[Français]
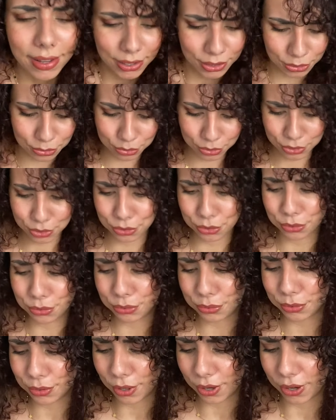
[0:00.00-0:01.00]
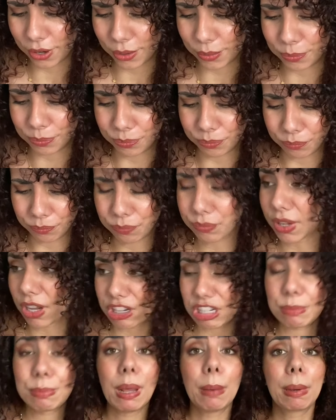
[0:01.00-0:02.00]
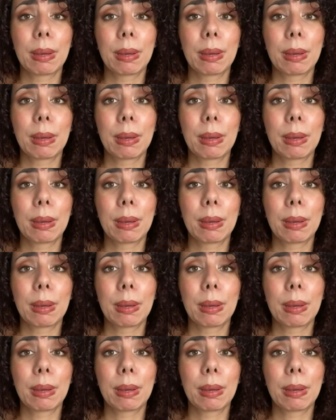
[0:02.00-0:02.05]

Donc du coup, euh, j'ai bien